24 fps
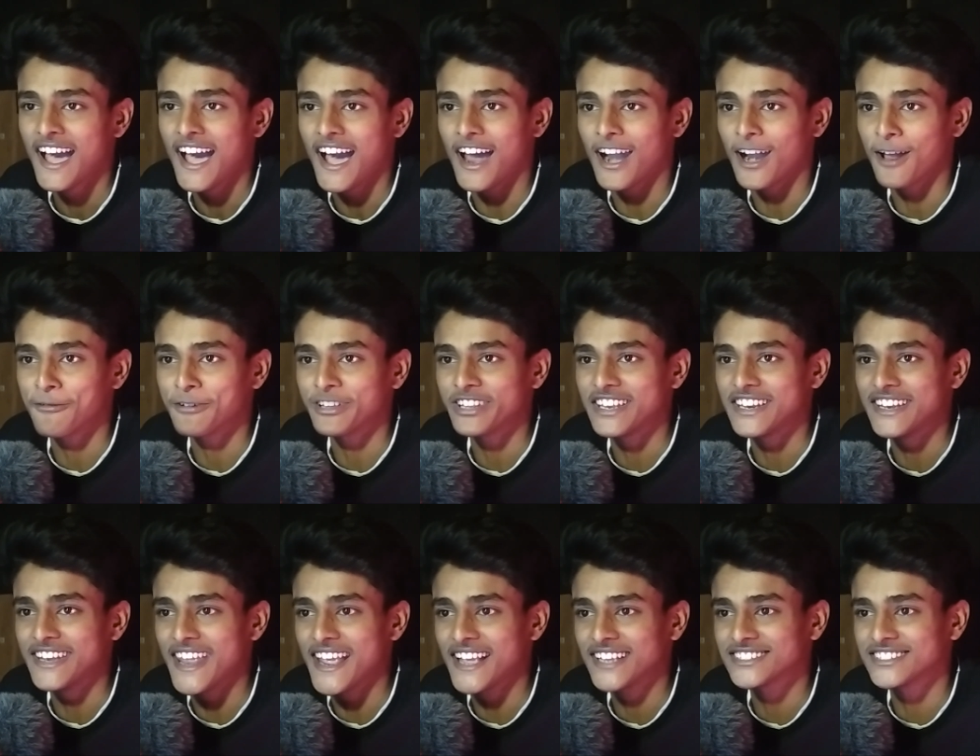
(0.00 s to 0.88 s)
আর আমাদের
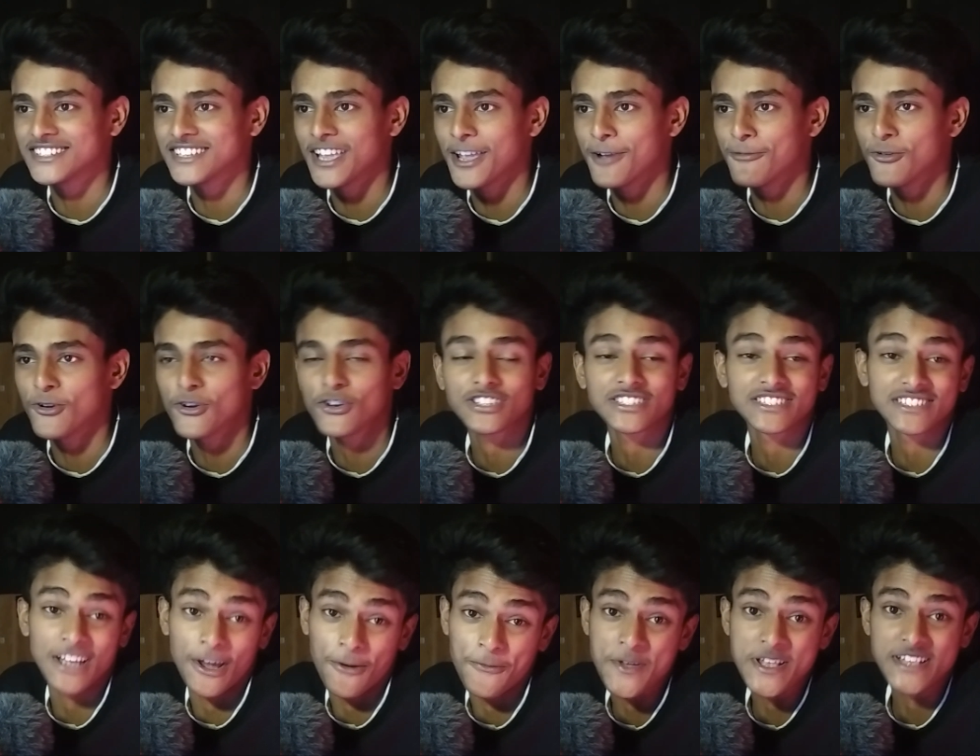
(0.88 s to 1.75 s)
নেক্সট গেম হলো
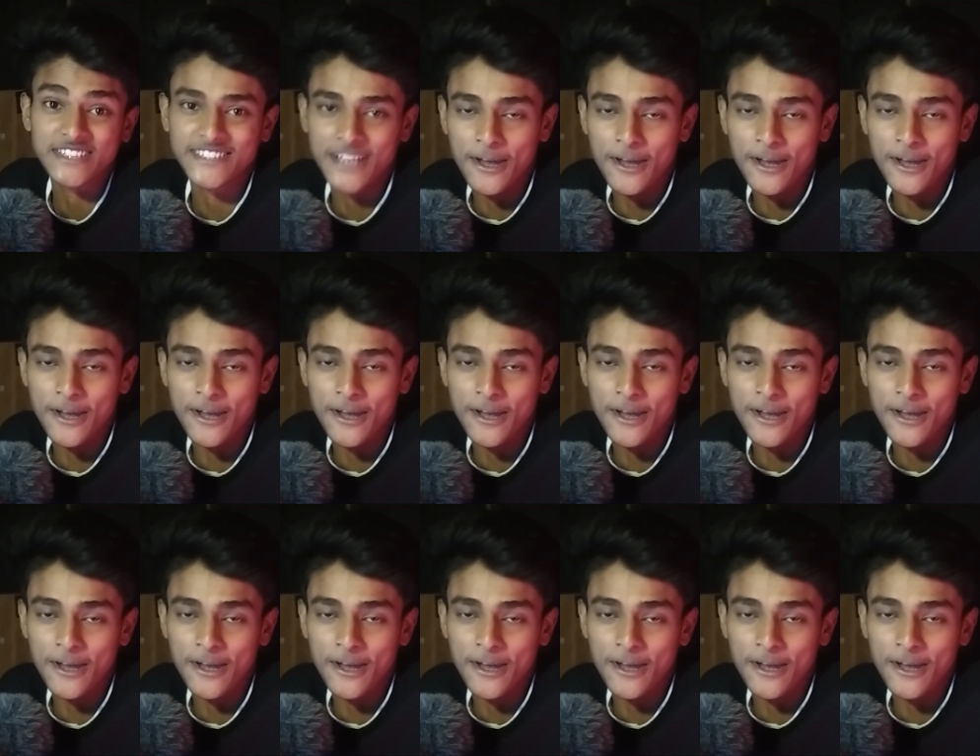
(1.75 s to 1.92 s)
সাবে